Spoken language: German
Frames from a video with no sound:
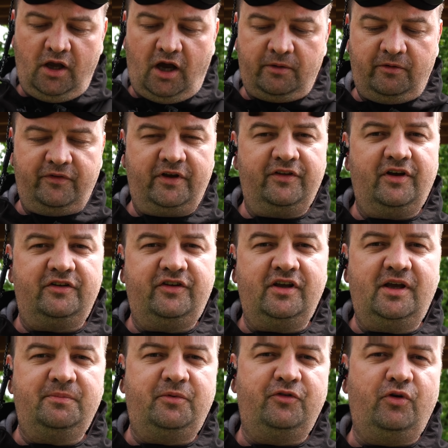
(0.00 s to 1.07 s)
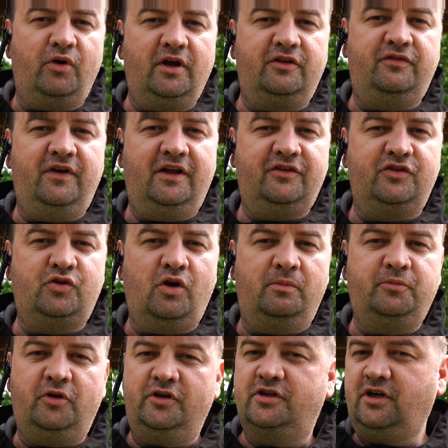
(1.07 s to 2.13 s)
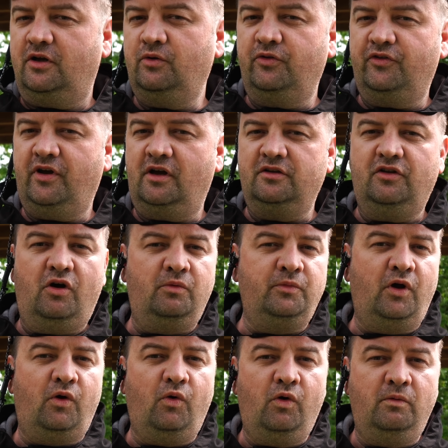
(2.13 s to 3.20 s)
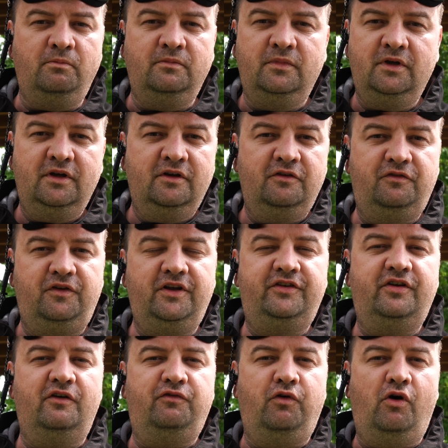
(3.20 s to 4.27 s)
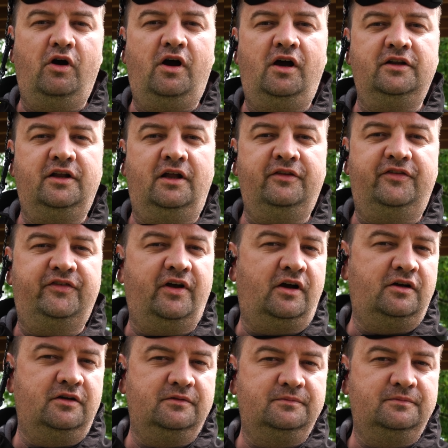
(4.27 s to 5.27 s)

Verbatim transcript: Aber wie gesagt, den gibt es auch als Fertigkopter und ich kann nur sagen, Daumen nach oben, fliegt hervorragend an Stack.